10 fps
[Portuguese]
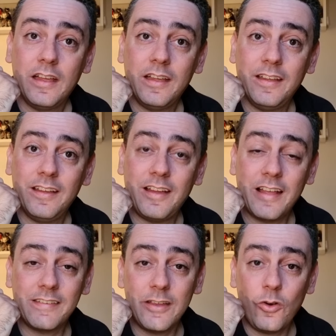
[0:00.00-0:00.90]
é,
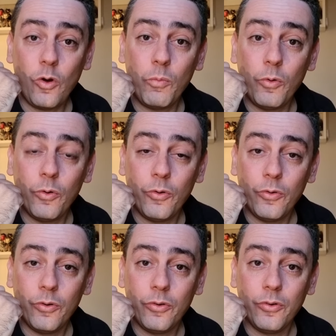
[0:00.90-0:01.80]
assim como
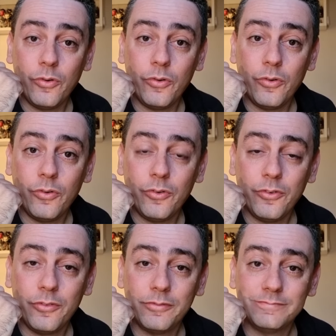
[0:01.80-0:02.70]

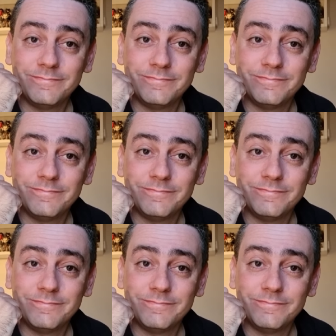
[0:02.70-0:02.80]
o,